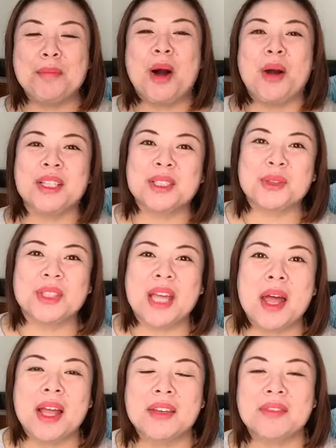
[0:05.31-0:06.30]
不好意思，昨
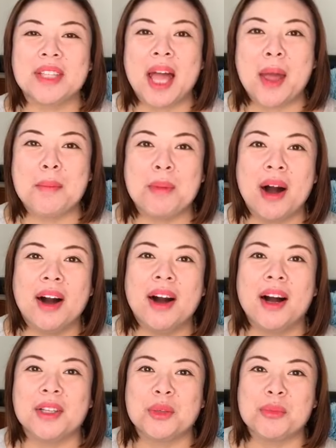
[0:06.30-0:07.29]
天因为太忙
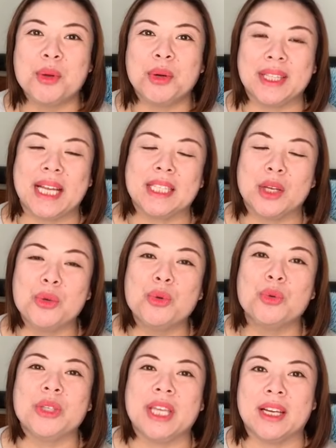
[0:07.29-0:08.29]
啊，就没有给大家
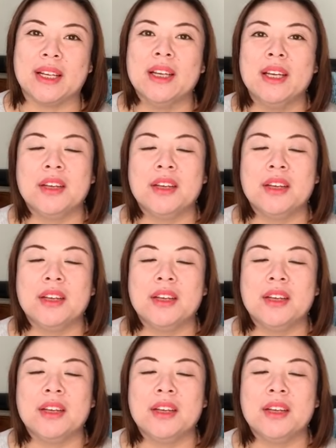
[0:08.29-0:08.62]
录影。